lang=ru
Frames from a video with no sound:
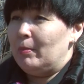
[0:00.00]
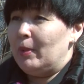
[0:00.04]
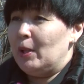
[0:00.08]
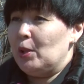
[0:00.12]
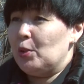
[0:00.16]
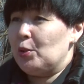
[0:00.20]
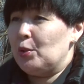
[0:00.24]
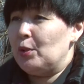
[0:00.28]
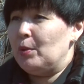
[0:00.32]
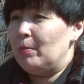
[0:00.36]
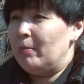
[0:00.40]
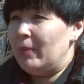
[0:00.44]

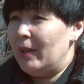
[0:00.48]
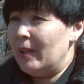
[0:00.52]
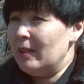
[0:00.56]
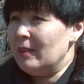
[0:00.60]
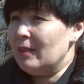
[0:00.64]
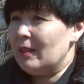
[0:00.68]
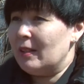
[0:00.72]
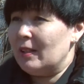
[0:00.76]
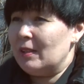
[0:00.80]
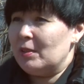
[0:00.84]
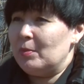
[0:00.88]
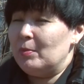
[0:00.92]
большой
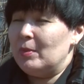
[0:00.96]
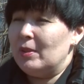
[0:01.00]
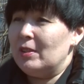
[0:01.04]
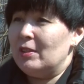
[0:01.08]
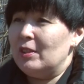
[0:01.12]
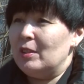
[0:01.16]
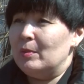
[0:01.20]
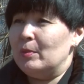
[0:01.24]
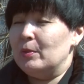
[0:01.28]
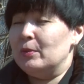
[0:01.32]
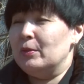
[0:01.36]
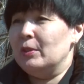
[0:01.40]
баннер,
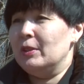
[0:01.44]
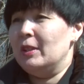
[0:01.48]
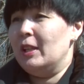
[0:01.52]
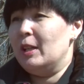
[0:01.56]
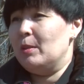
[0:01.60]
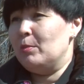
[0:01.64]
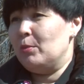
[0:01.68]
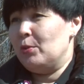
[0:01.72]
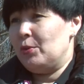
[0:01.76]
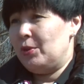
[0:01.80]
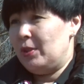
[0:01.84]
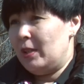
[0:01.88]
разместим его
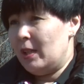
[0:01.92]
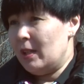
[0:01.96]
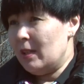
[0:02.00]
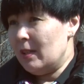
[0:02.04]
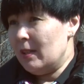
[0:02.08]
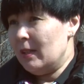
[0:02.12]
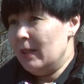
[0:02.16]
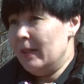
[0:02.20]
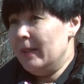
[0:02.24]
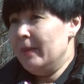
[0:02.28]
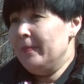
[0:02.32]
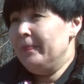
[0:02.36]
на музее.